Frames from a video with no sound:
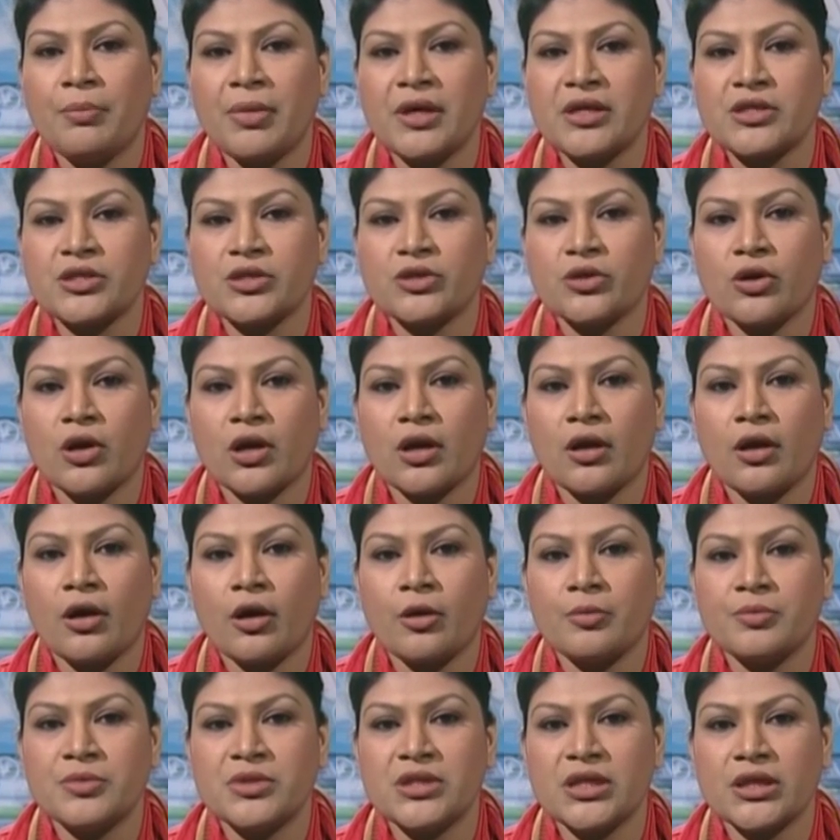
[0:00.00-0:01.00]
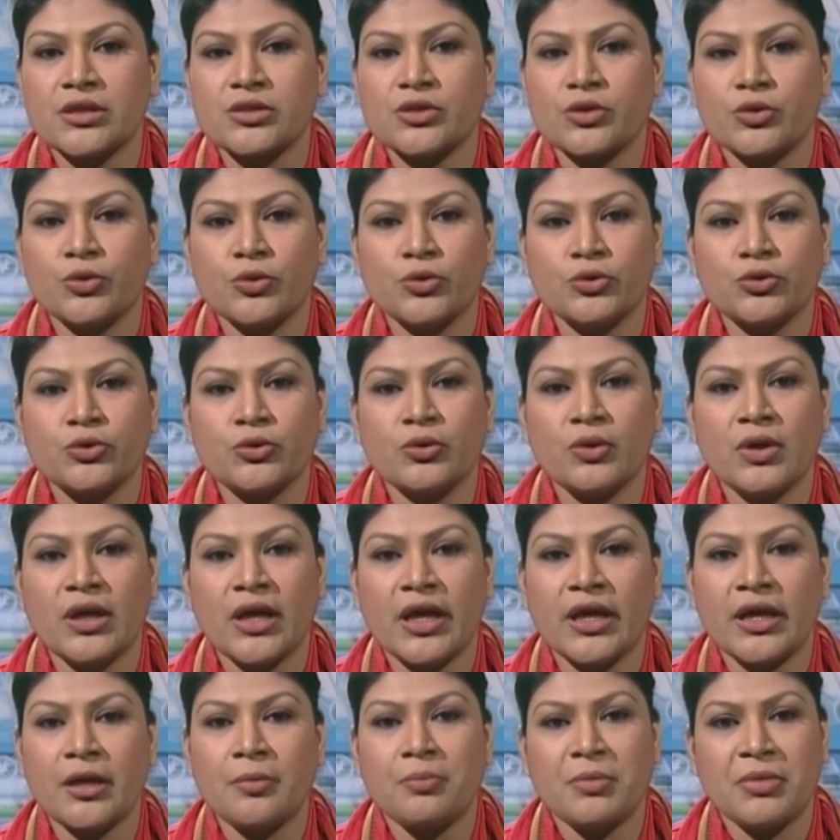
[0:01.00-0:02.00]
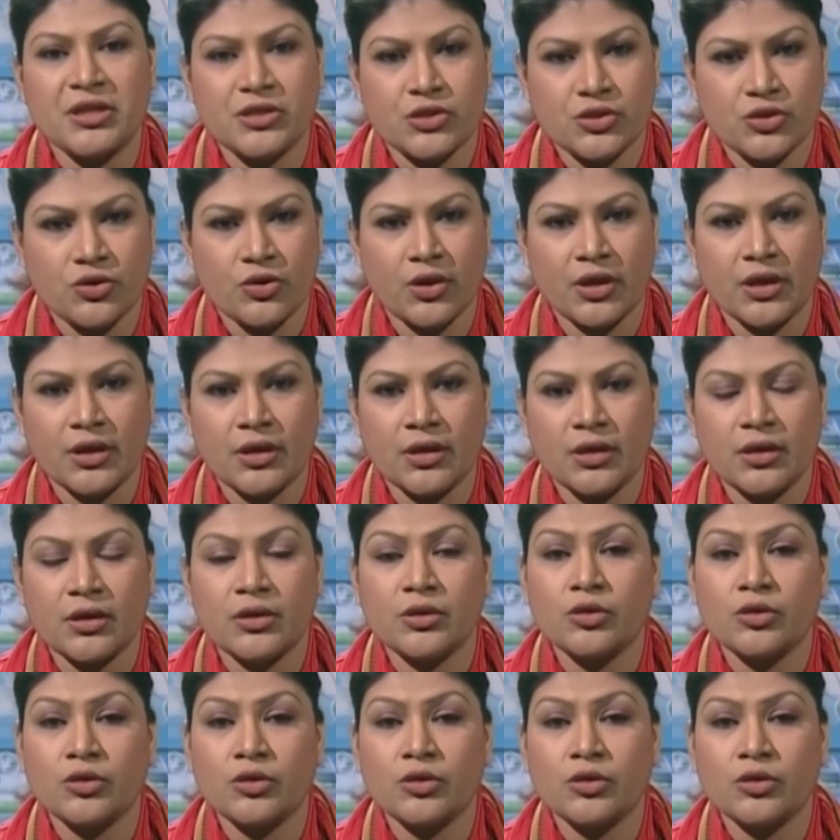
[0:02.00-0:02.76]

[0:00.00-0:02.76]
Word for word: পেস্ট করা অবজেক্ট নতুন লেয়ারে পেস্ট হয়